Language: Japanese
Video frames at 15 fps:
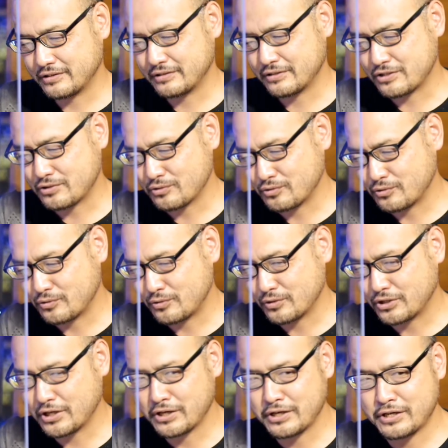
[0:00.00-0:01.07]
うん、その
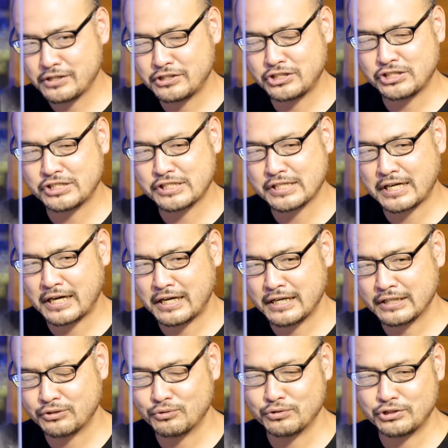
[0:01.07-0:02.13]
芸術家
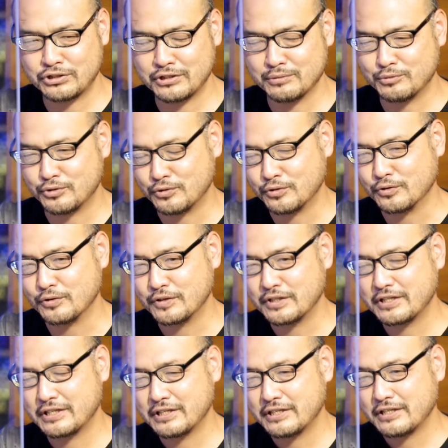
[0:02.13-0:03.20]
としても
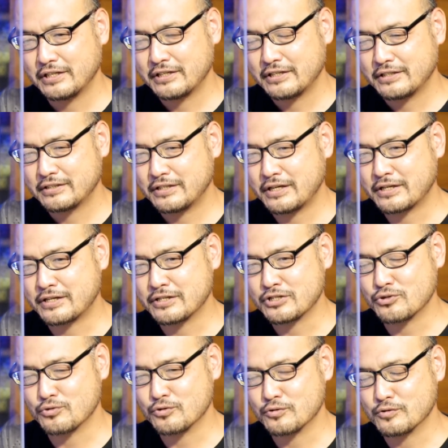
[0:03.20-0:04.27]
なんかその、うん、